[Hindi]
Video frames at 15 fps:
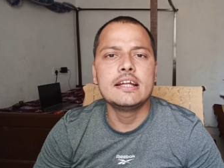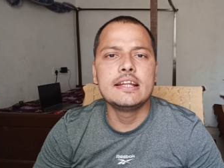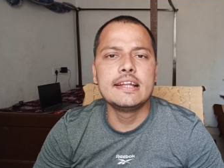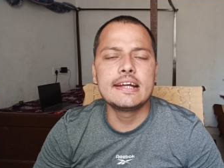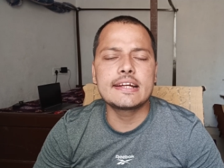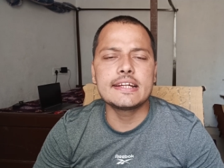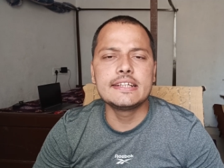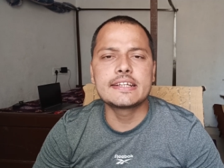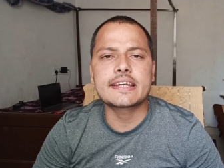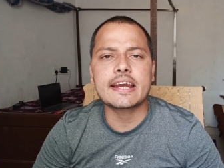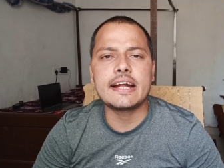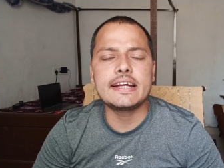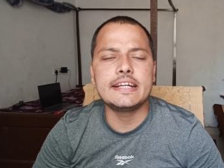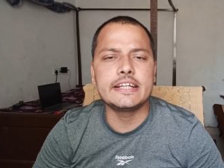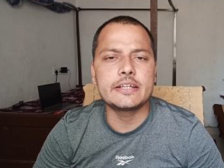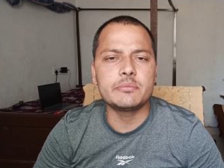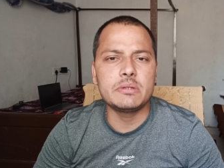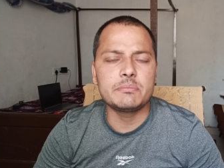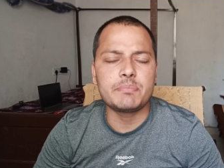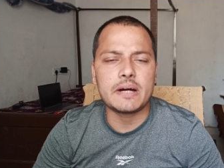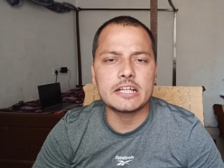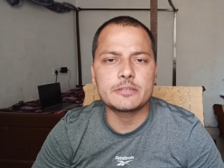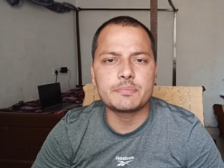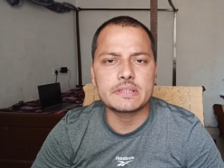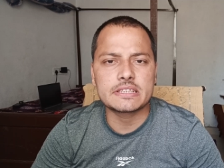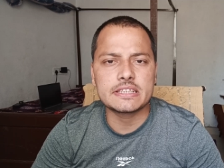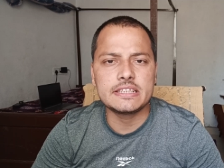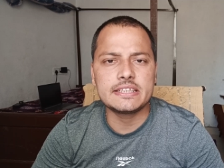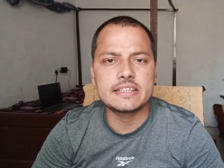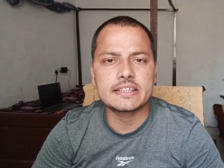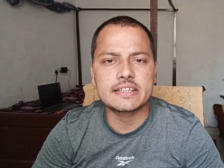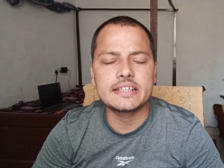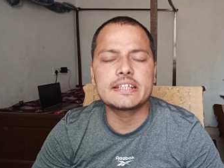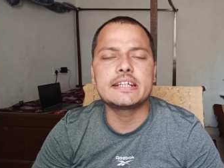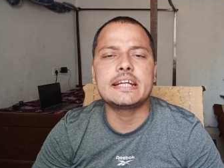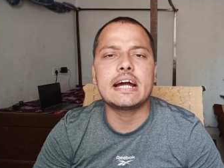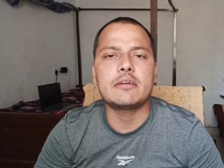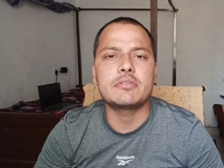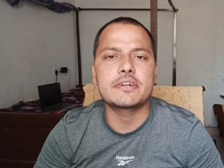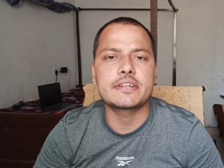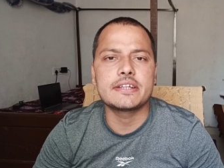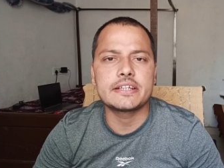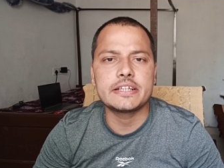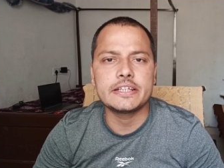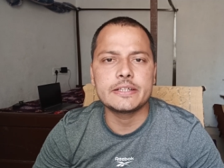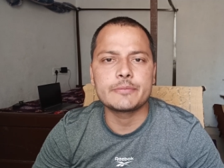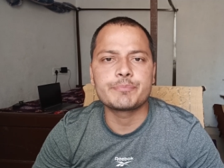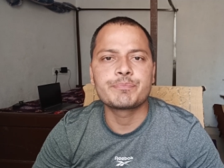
लेकिन ट्राइडेंट में पांच परसेंट की गिरावट दिखी